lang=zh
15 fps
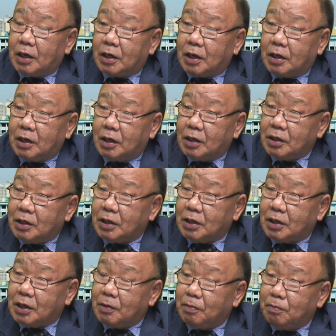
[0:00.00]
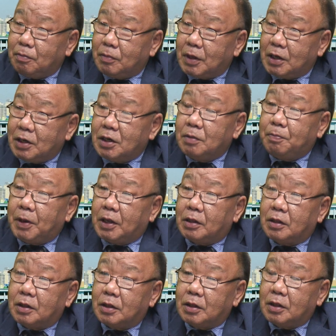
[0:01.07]
可能跟日
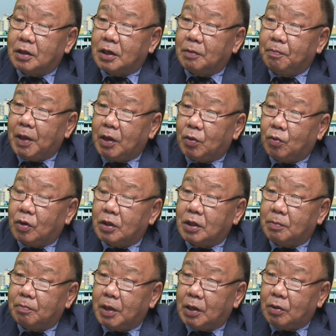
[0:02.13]
本跟北国的